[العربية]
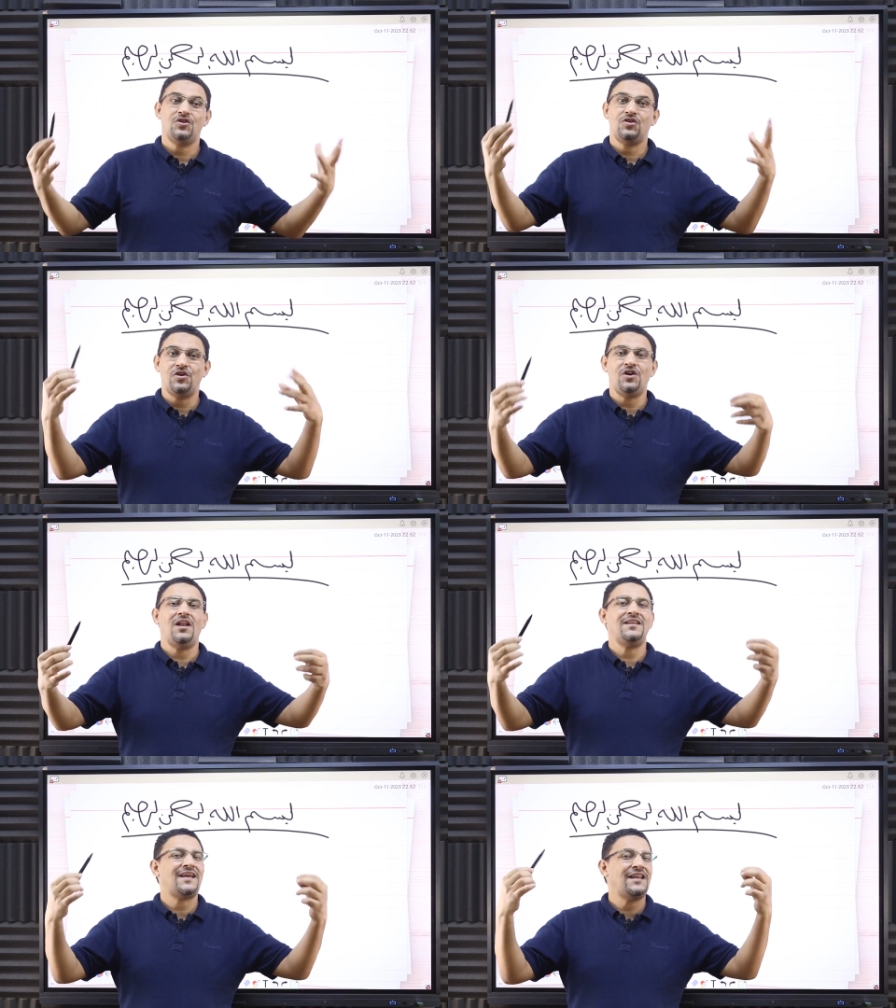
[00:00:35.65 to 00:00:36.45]

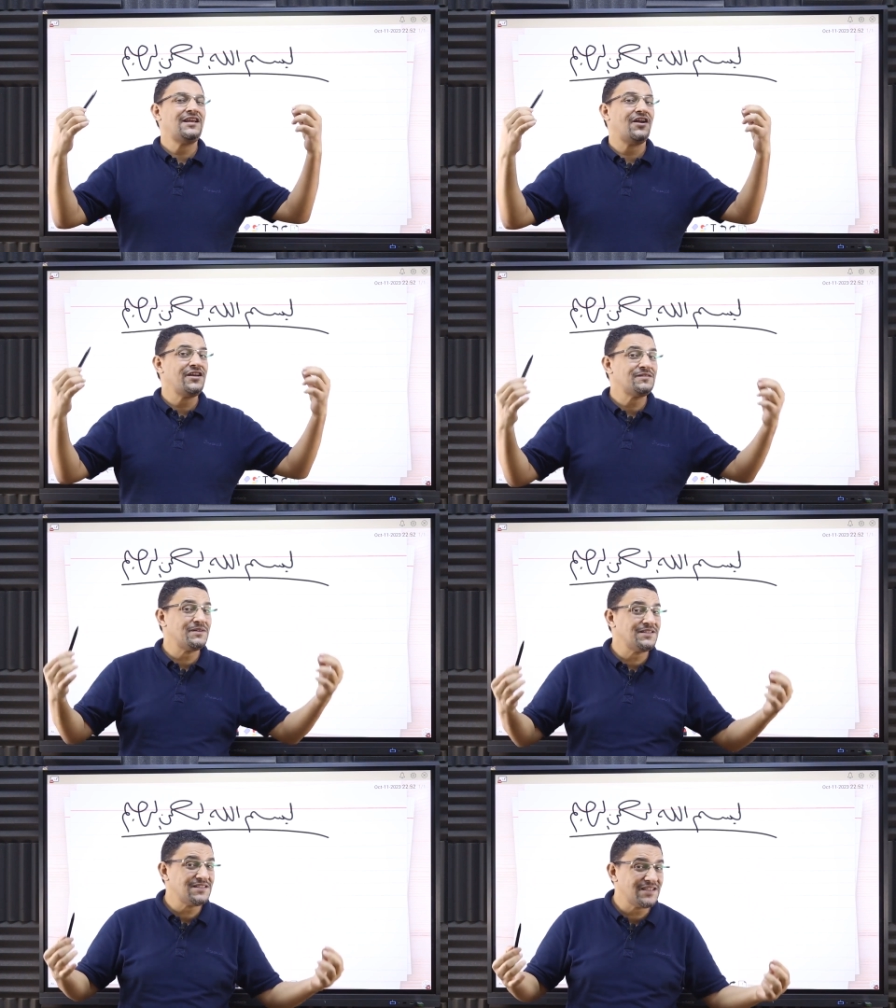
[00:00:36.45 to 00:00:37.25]
الطريقه اللي تخليك يا ريس
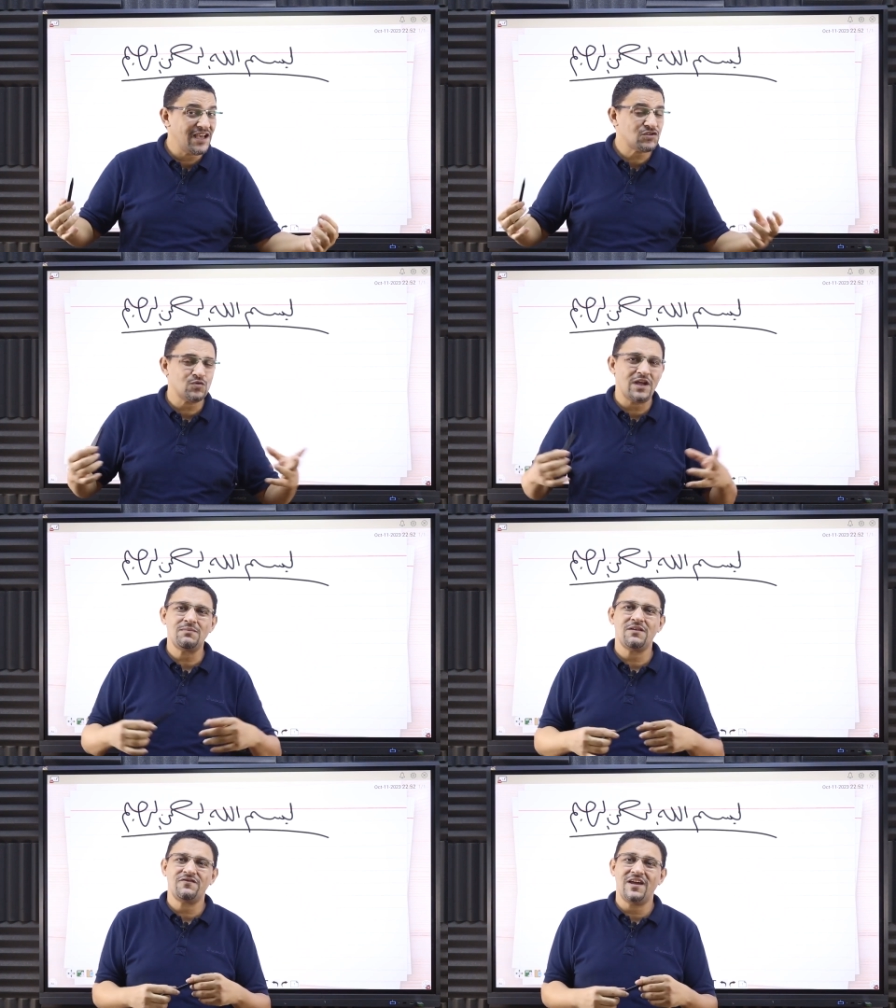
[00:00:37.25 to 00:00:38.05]
ما تنساش ودايما